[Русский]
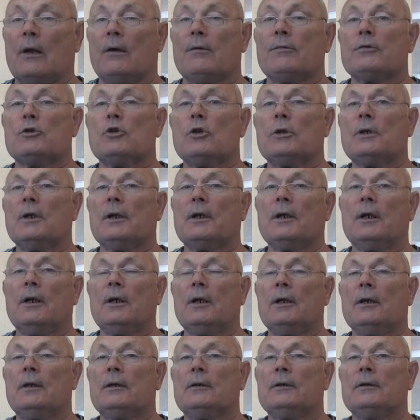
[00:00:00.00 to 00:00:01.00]

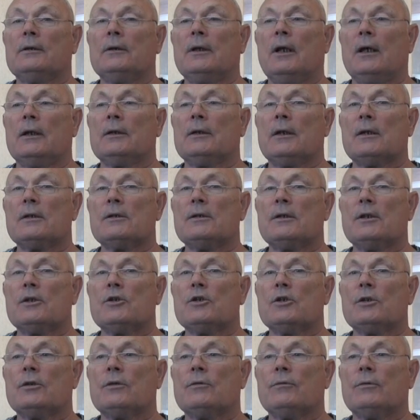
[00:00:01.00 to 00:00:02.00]
Все-таки надо,
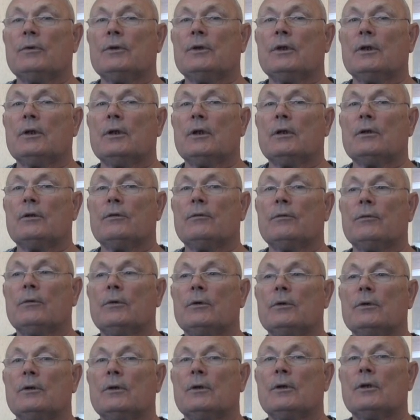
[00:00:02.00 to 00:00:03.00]
значит, вот этот
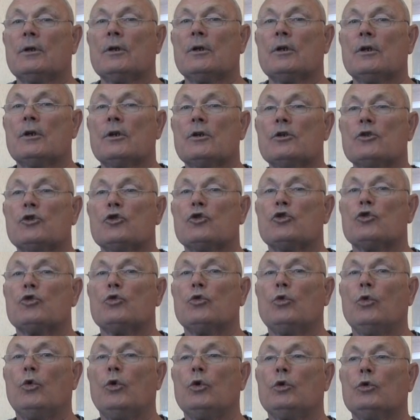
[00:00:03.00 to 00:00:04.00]
вот э,
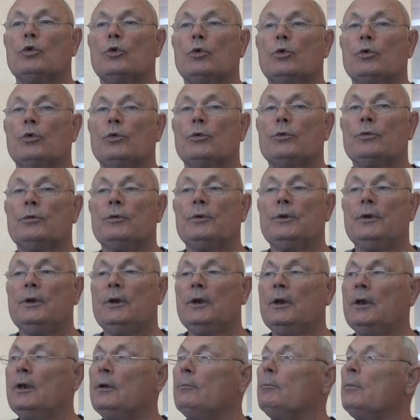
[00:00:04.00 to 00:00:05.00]
соду
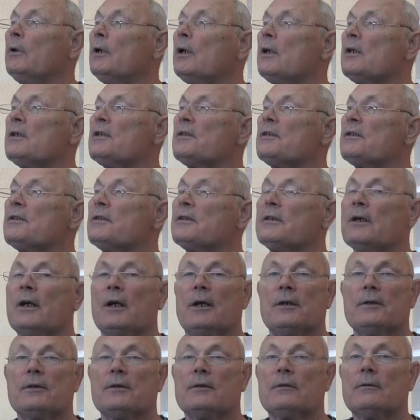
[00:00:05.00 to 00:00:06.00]
не
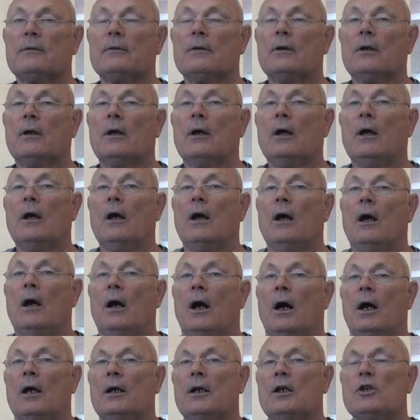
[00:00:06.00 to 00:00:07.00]
бросать.
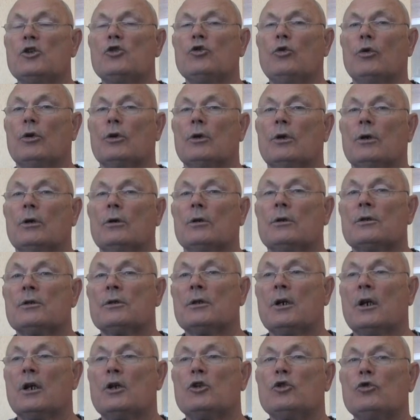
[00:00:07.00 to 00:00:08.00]
А разок,
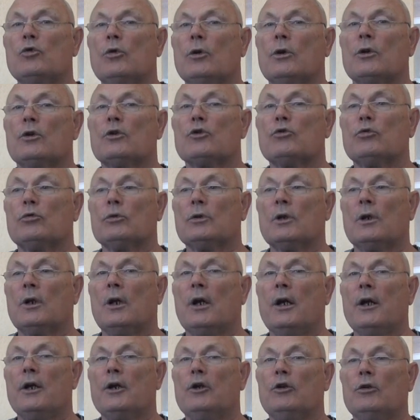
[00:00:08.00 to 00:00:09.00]
разок с
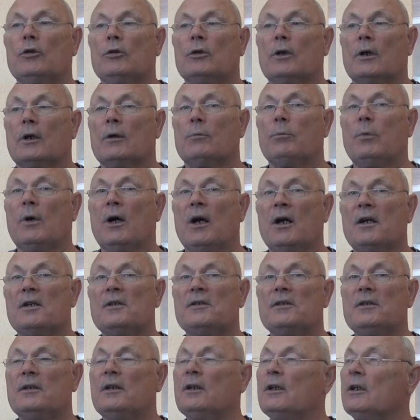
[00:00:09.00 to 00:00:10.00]
утра ее так
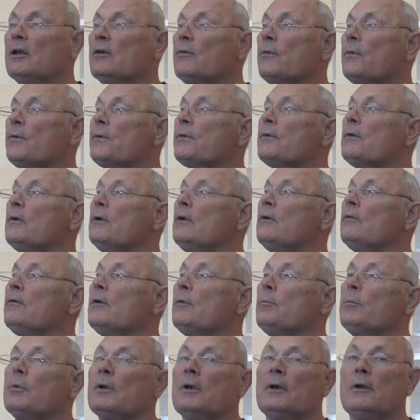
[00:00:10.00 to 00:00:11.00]
погасили и
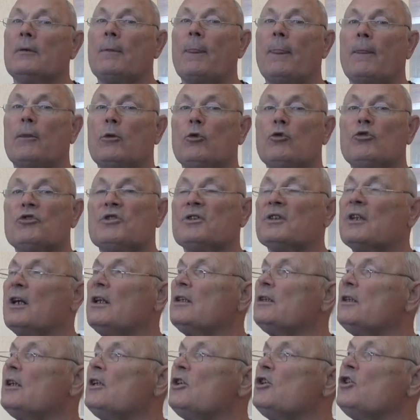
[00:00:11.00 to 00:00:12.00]
выпили. То есть
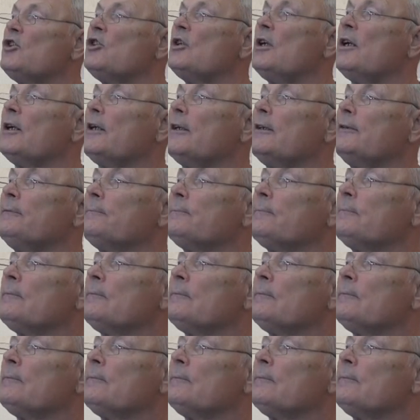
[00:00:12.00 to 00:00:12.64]
натощак.